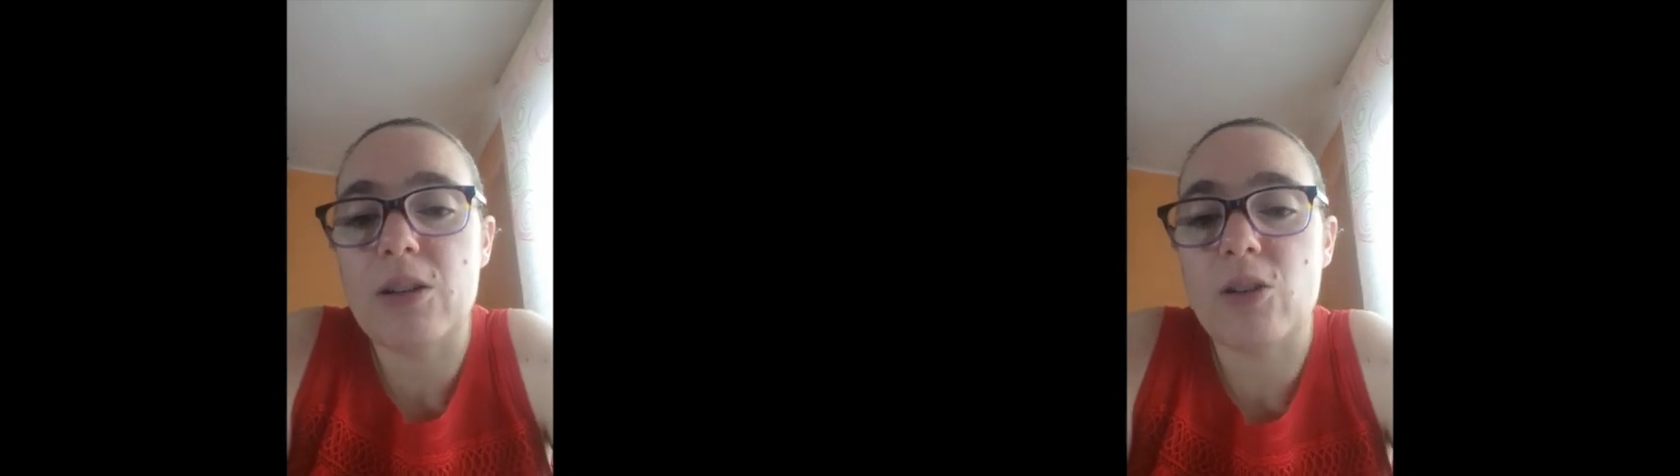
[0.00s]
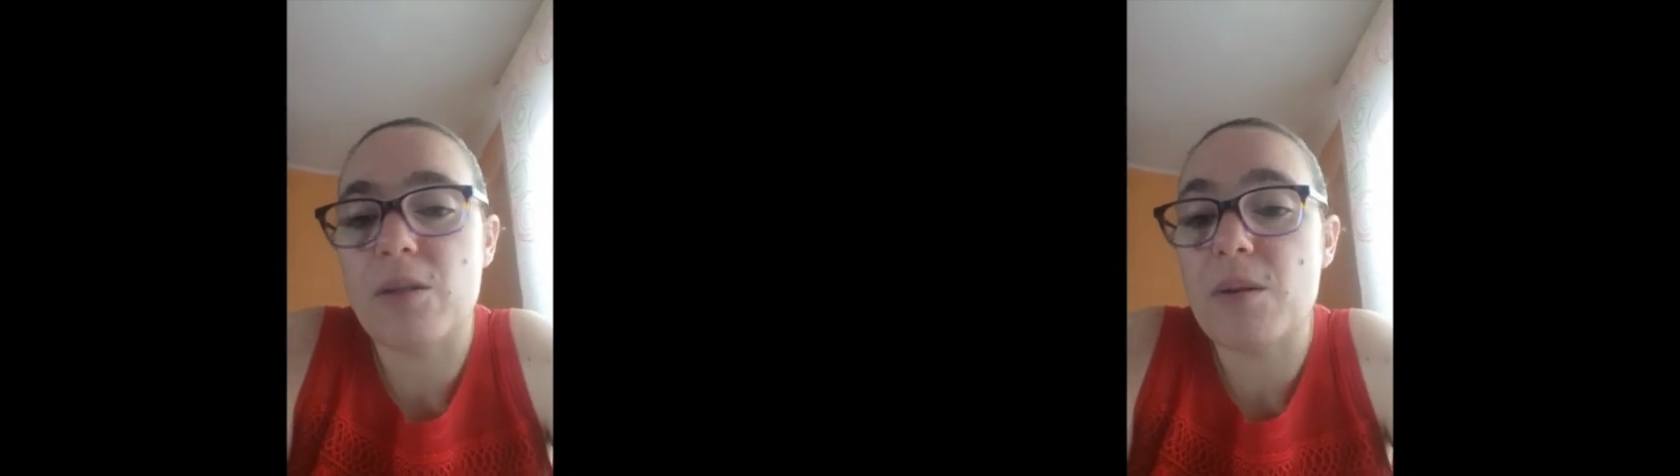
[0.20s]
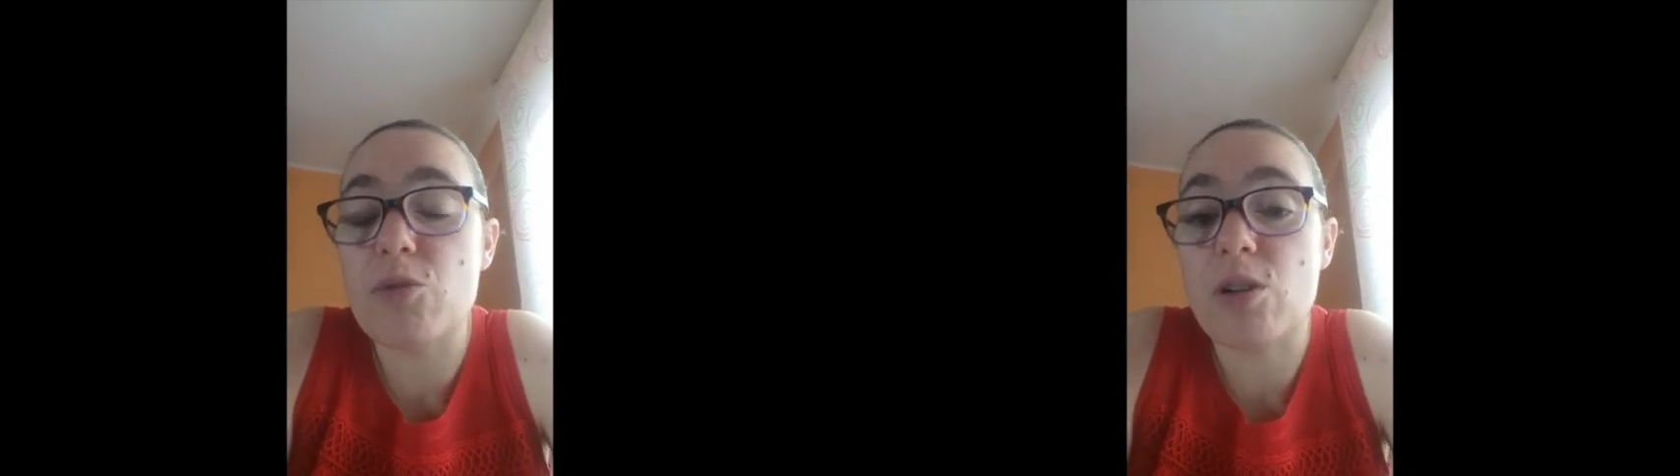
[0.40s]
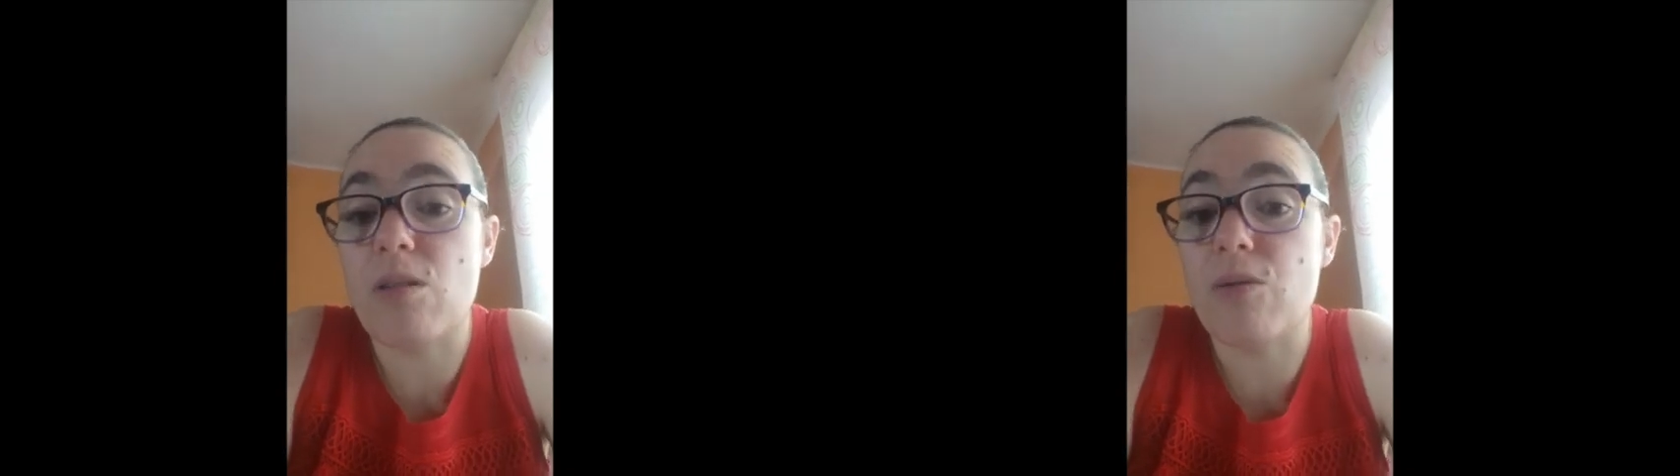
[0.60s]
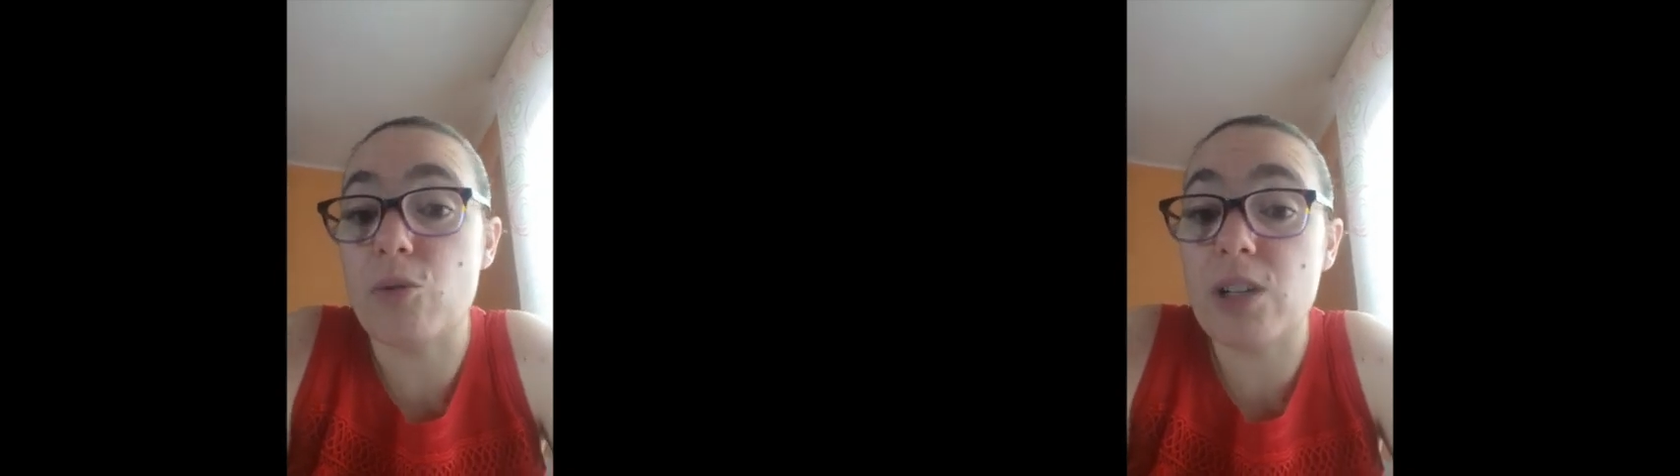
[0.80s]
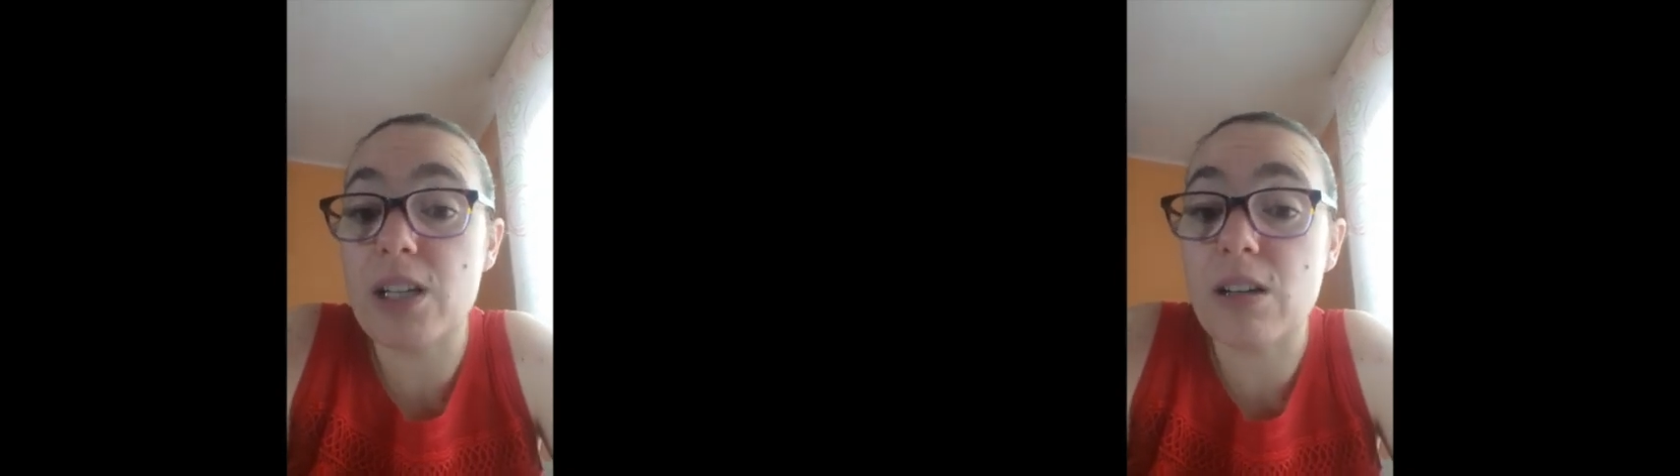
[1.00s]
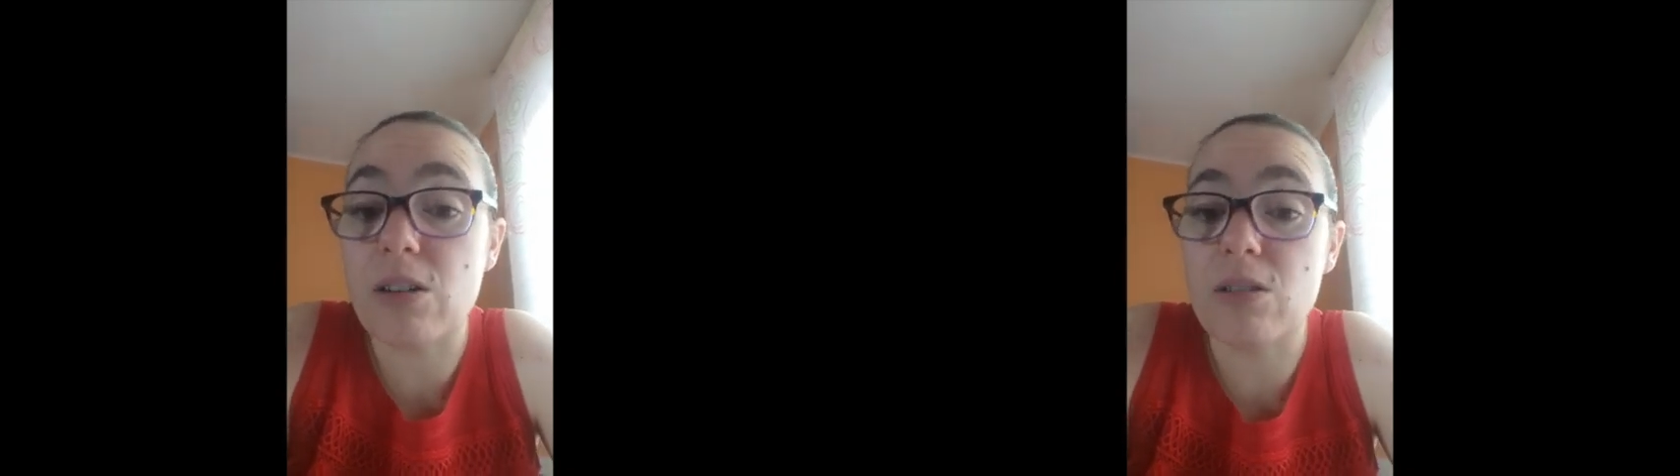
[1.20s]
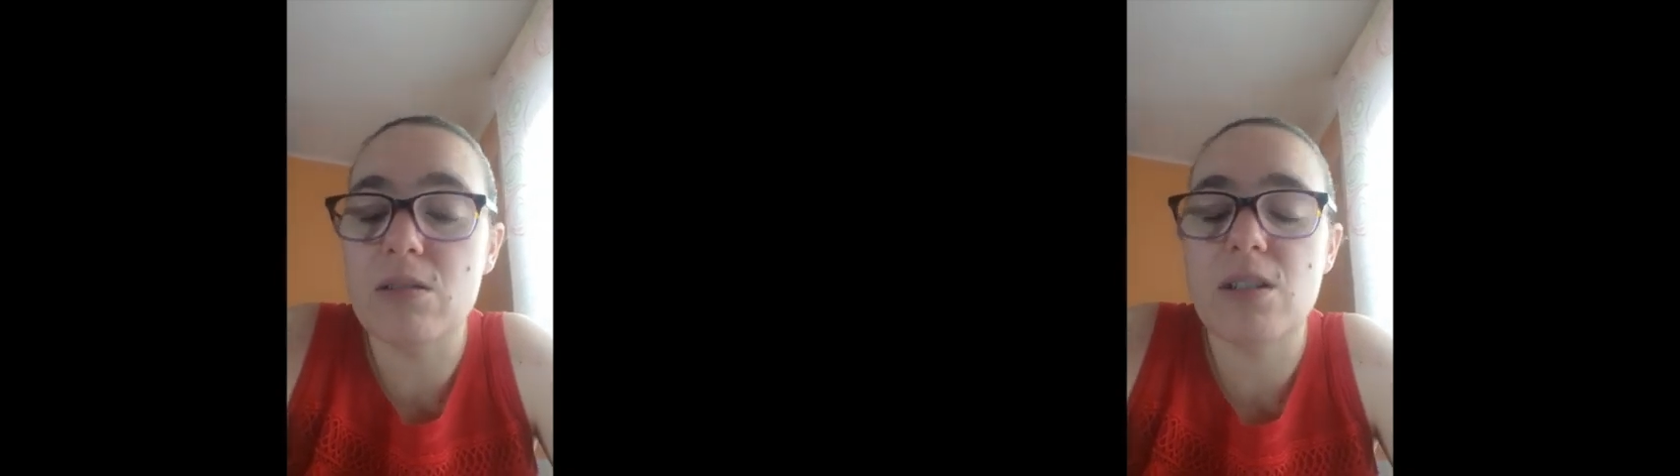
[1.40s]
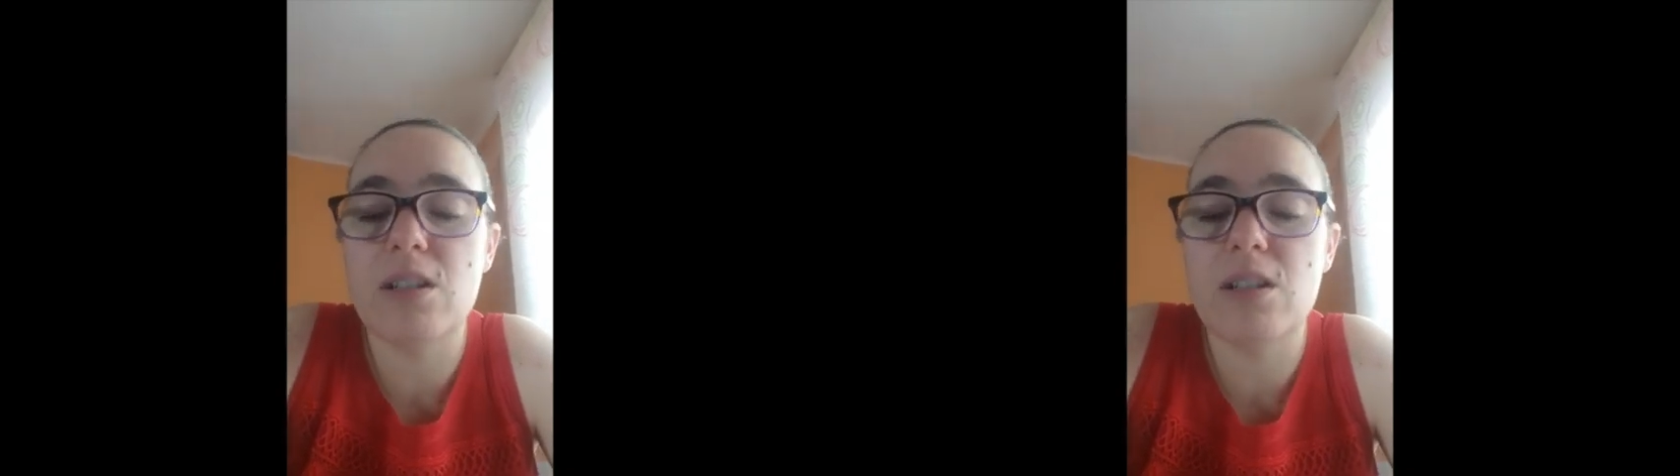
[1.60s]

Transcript: no debemos de confundirlo